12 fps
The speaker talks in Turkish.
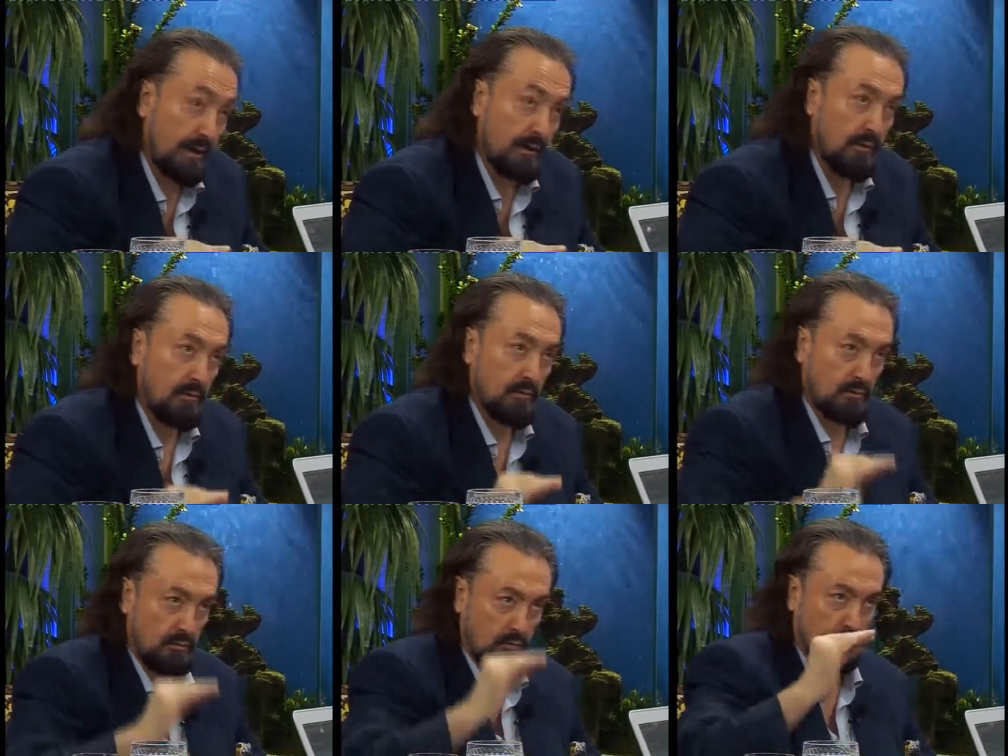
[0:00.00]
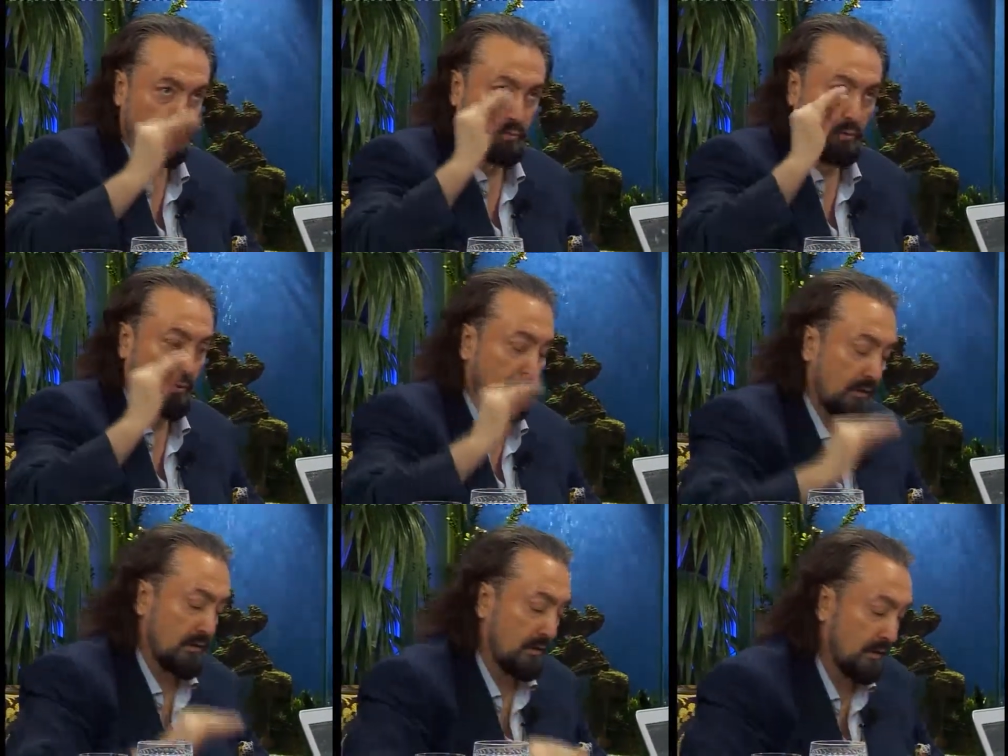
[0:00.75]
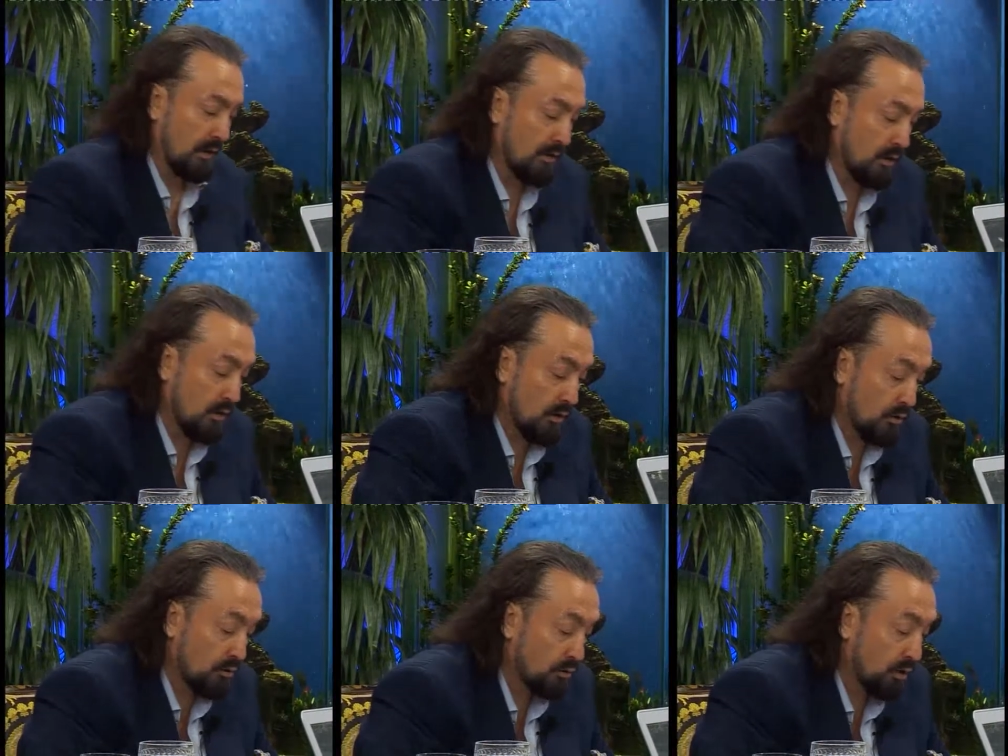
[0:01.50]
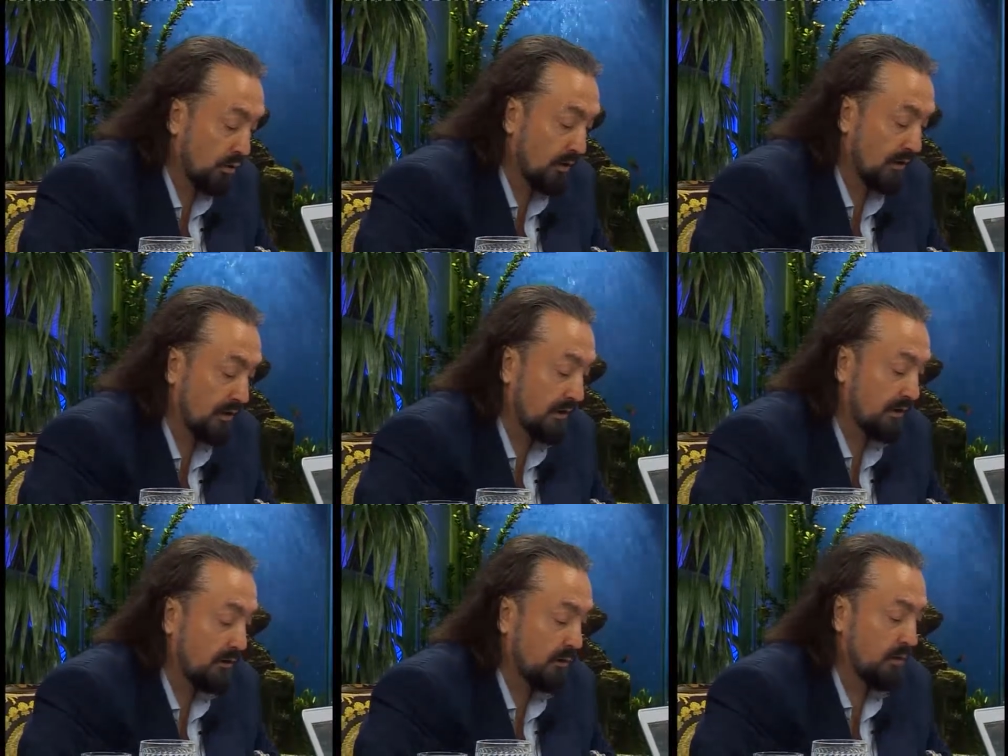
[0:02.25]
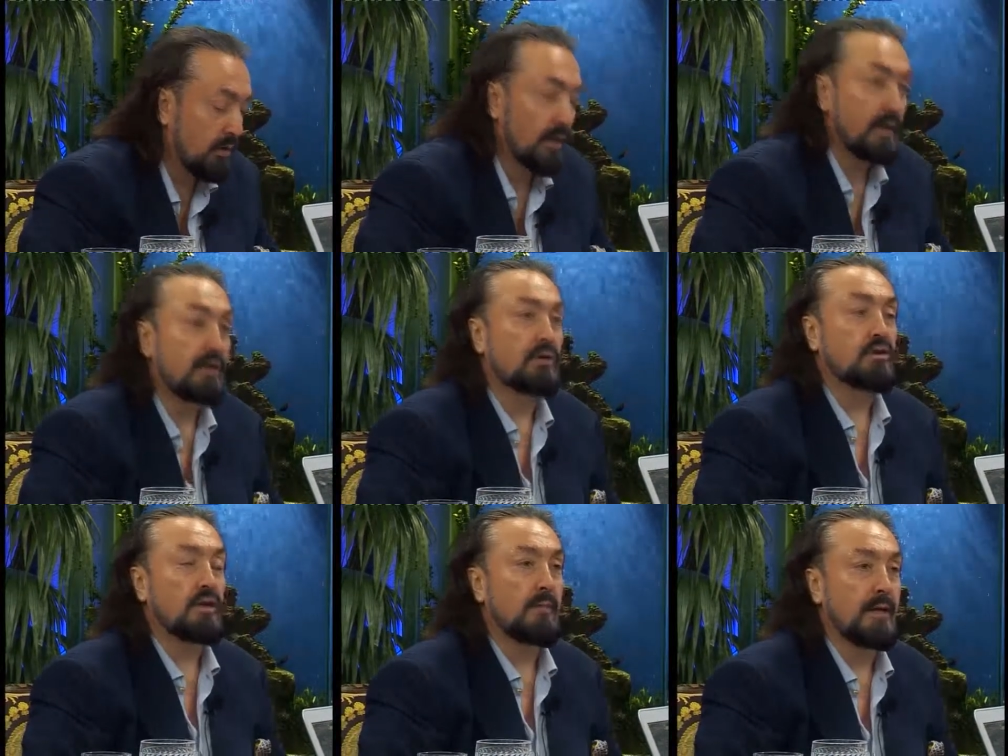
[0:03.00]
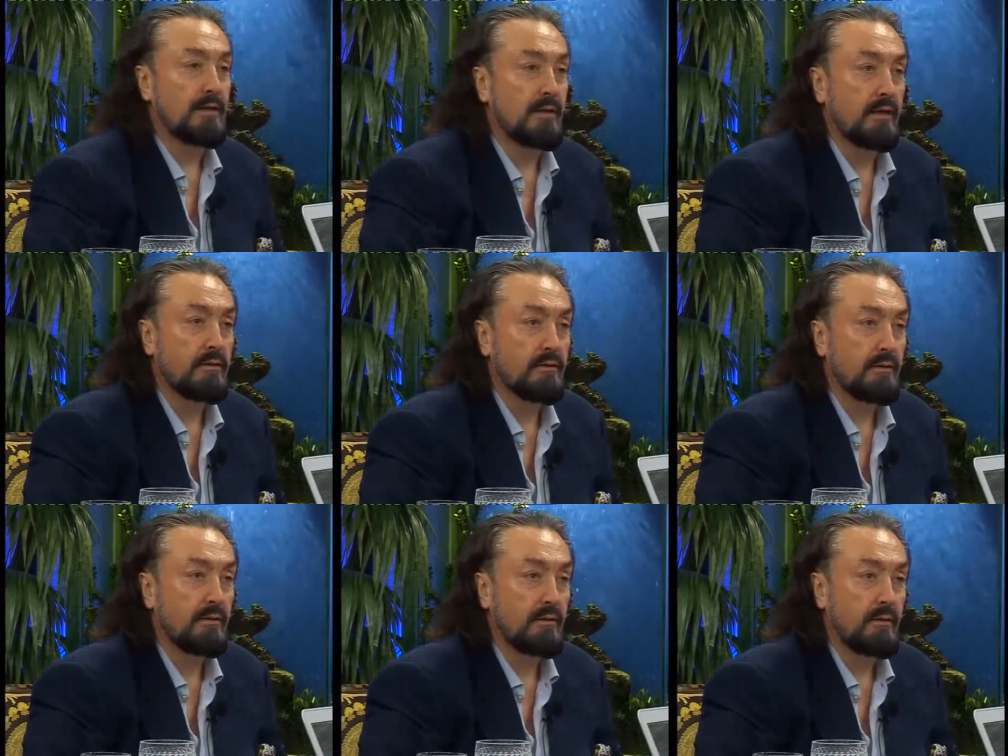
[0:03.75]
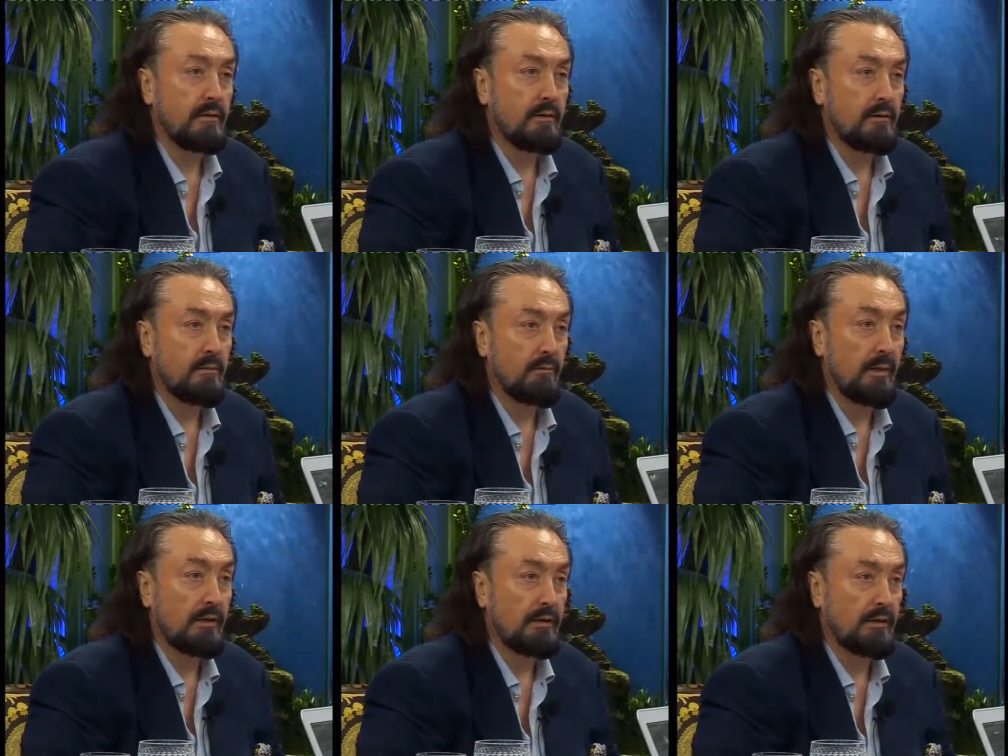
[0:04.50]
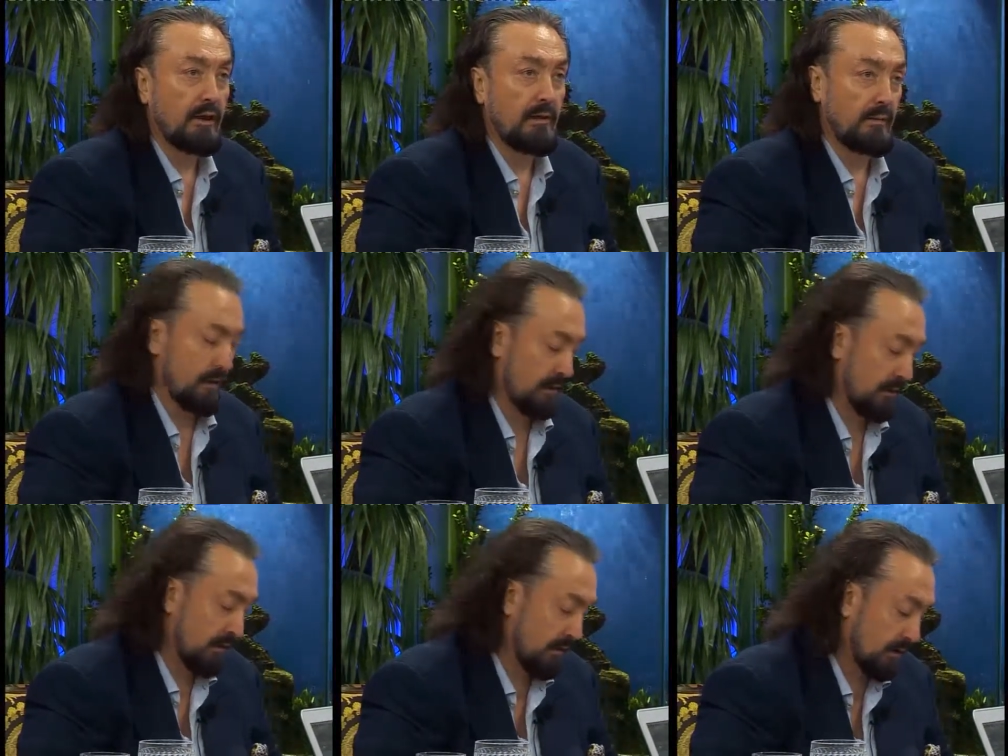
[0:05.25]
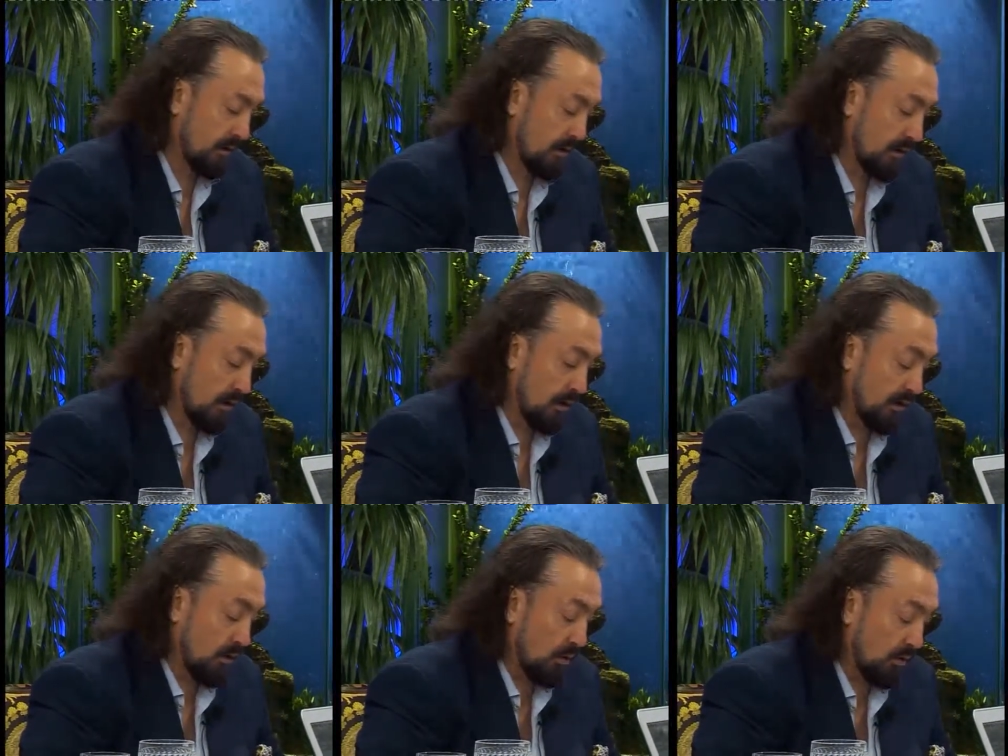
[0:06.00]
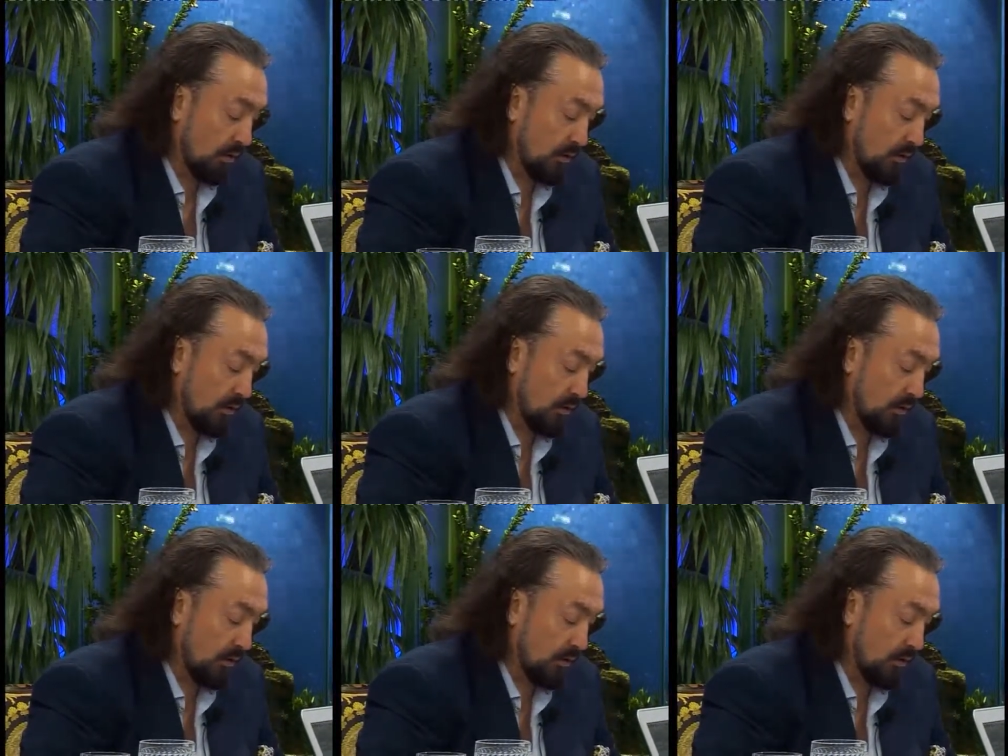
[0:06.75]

yani üstünlük açısından sonrakilerde onlara yetişemez. Maşallah elhamdülillah. Mehdi talebeleri. Maşallah elhamdülillah.